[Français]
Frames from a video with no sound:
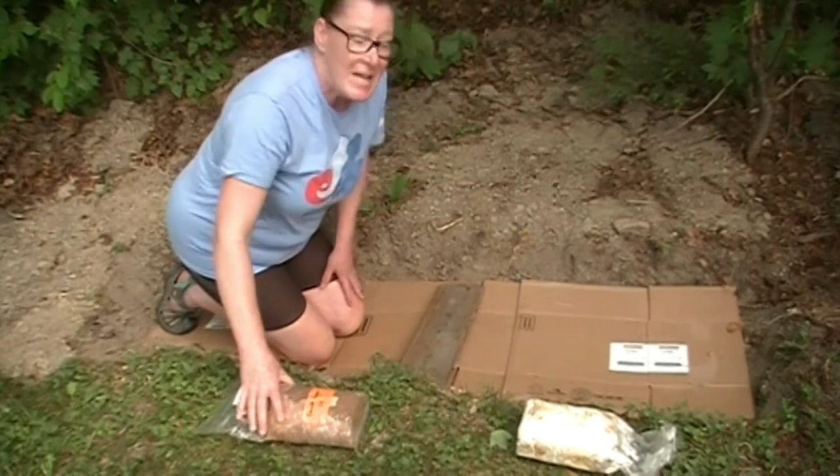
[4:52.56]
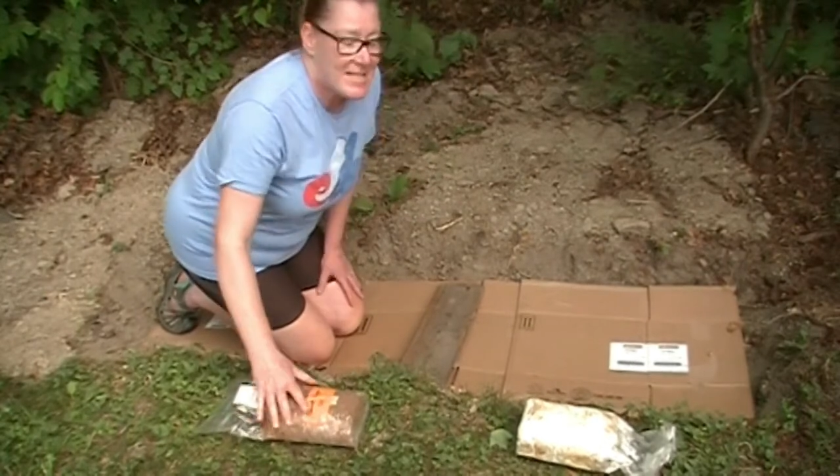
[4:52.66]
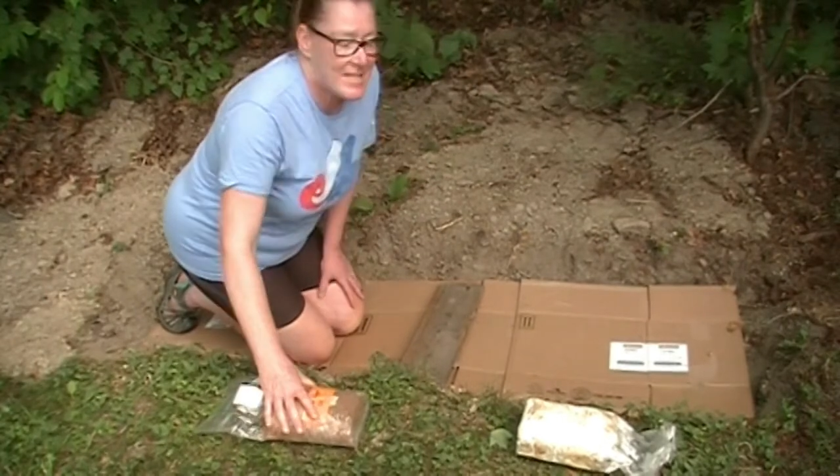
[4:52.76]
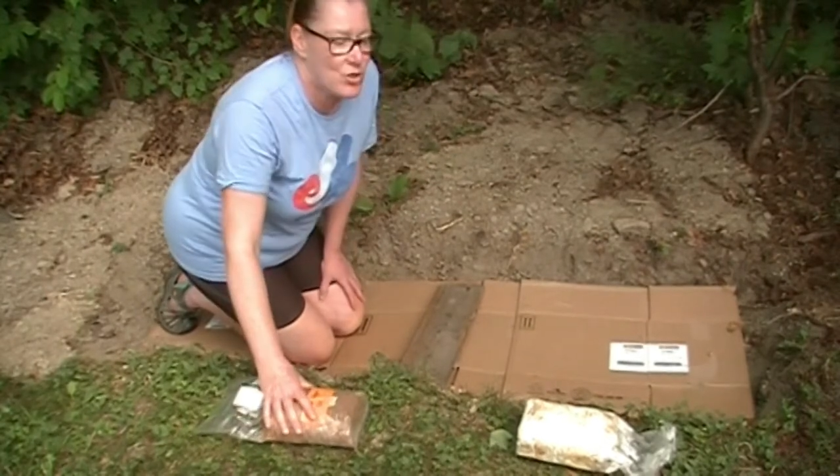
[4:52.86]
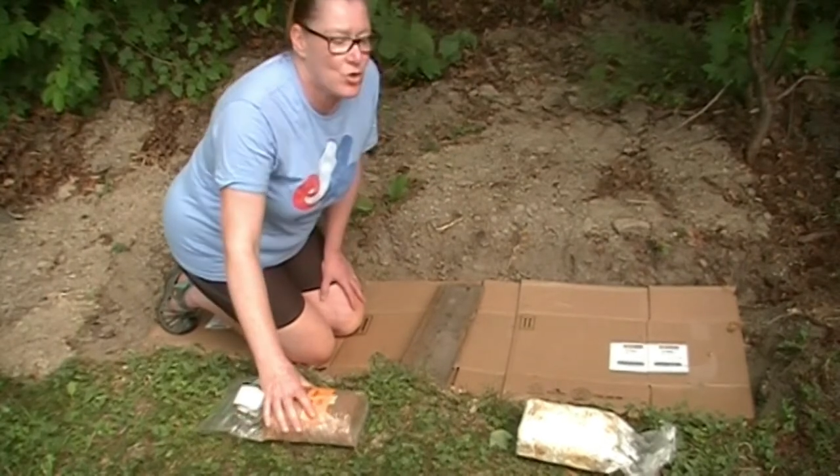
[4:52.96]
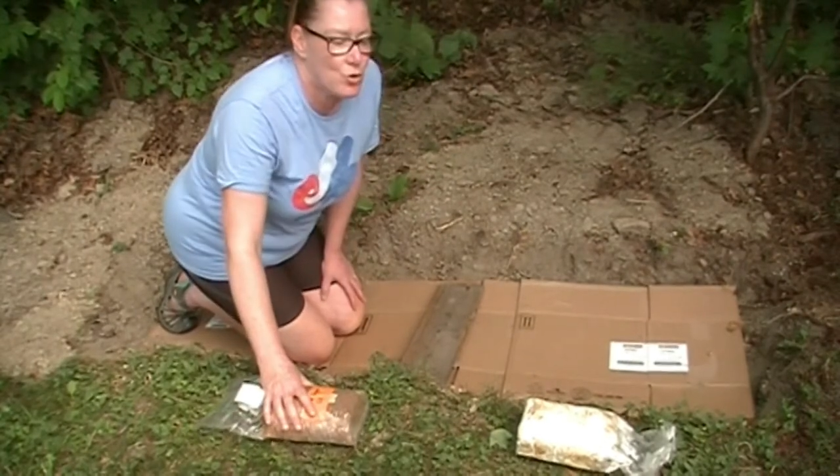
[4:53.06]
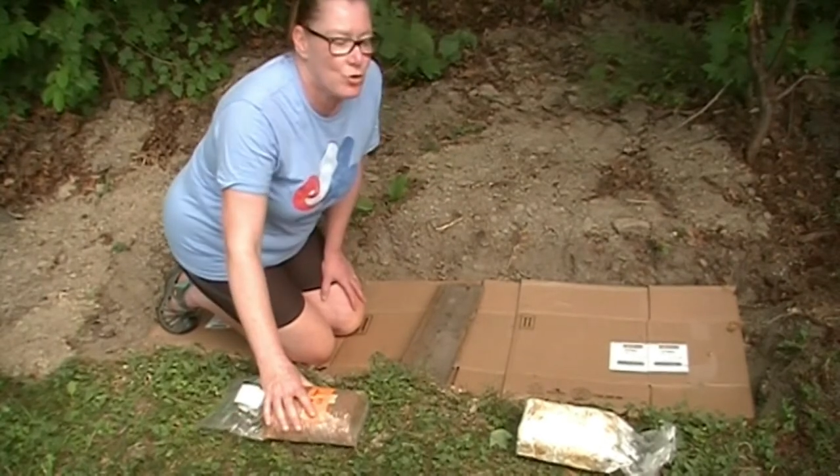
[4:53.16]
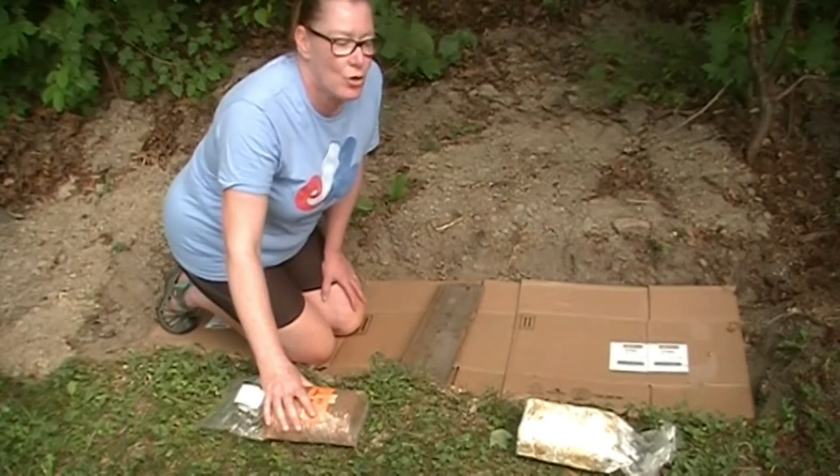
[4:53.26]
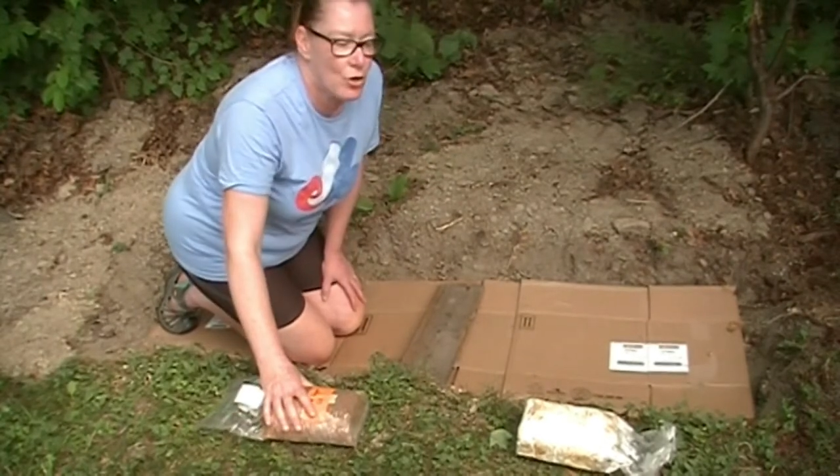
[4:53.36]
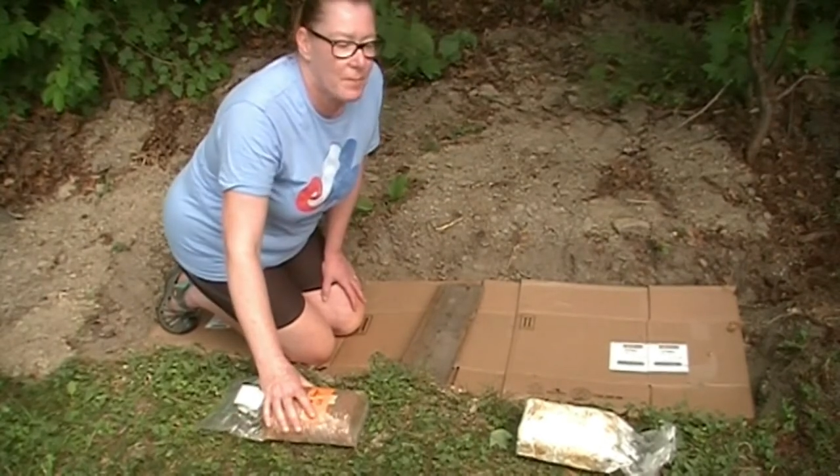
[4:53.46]
C'est
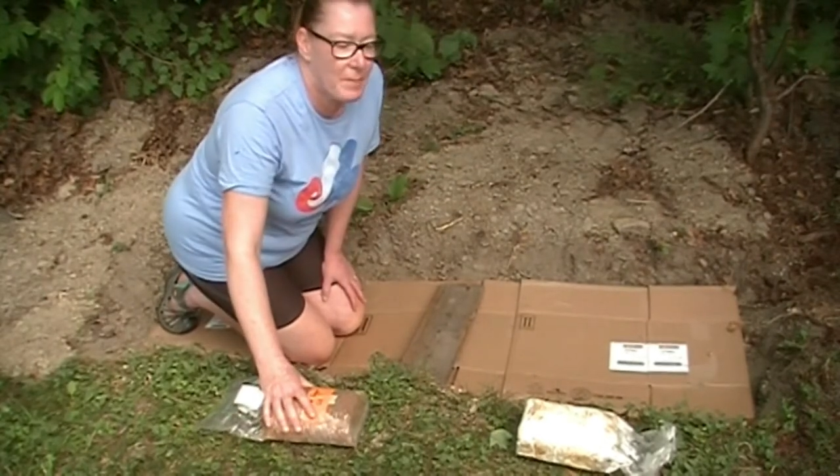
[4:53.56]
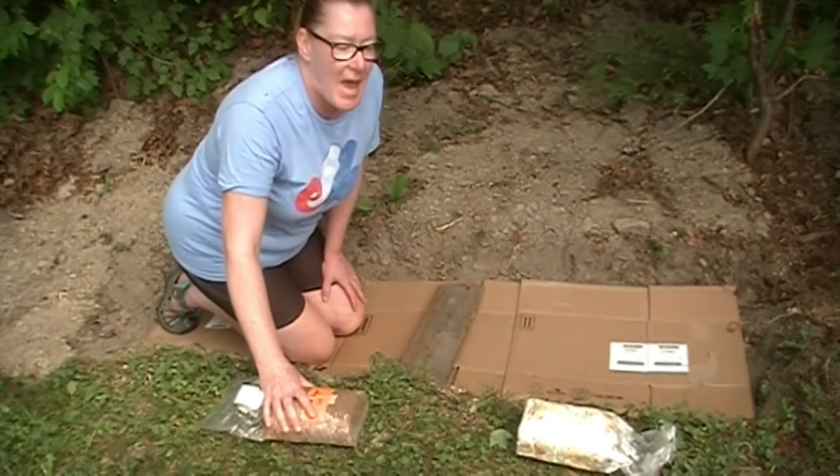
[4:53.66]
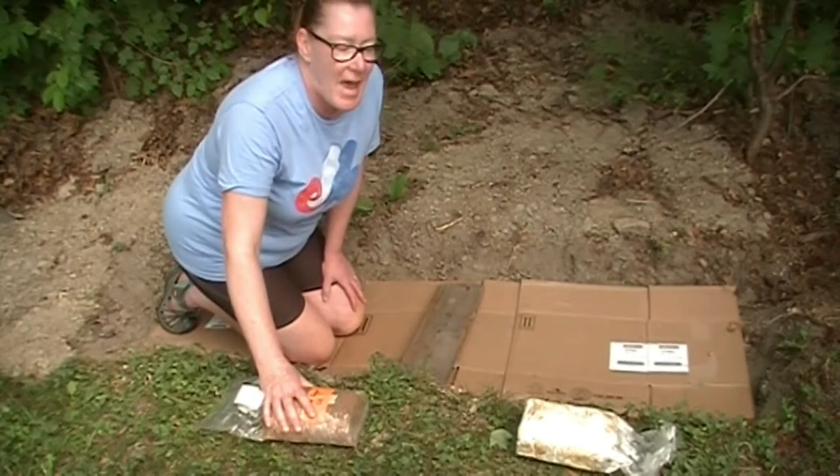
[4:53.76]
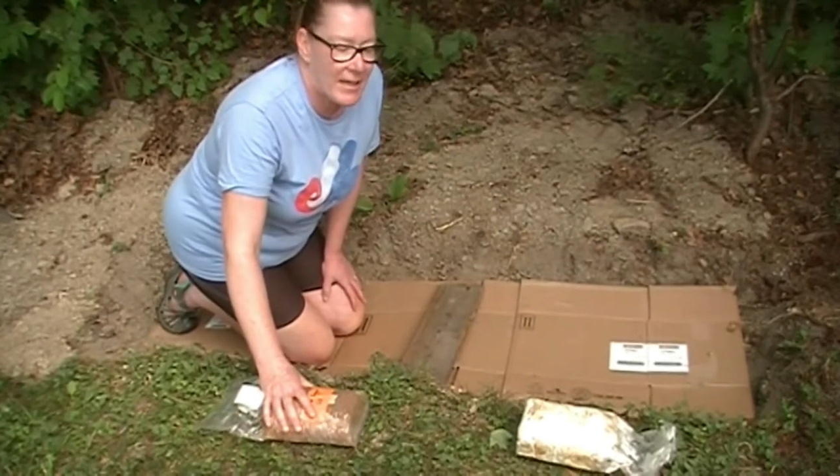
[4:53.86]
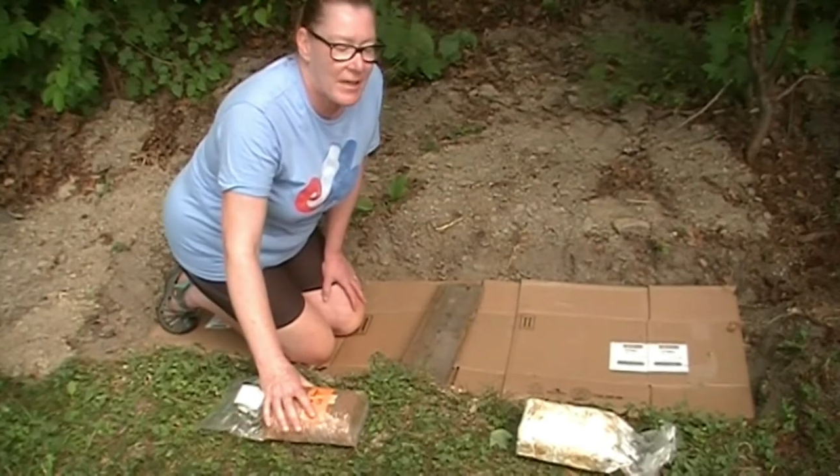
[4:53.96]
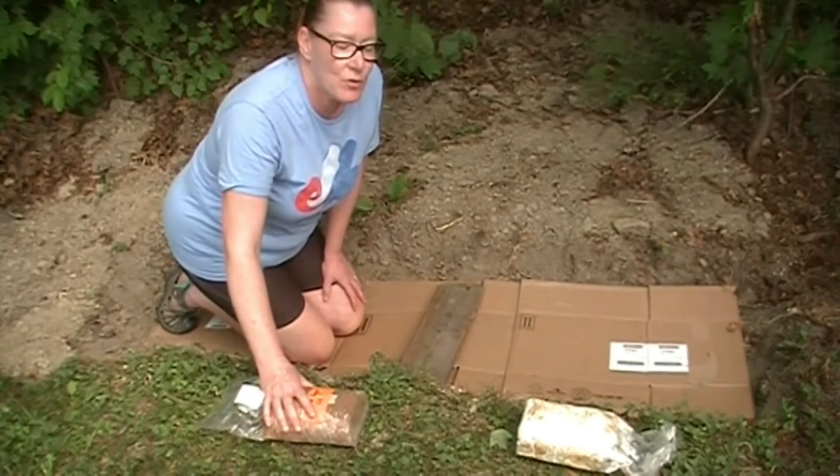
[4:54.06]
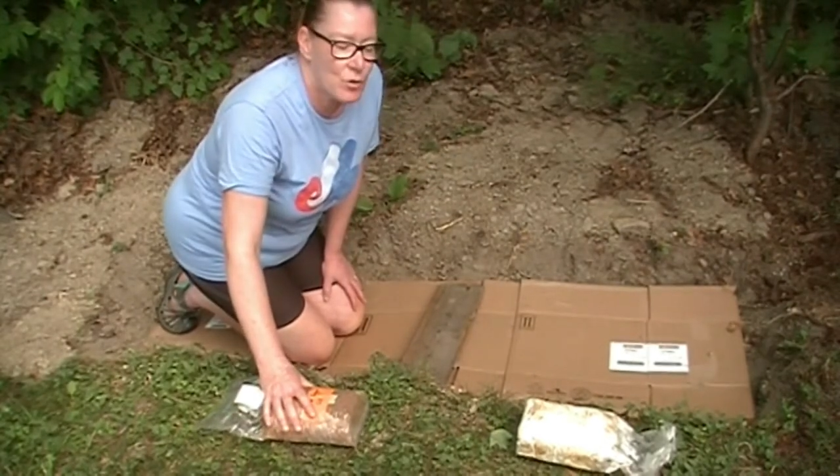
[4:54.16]
du euh, BRF,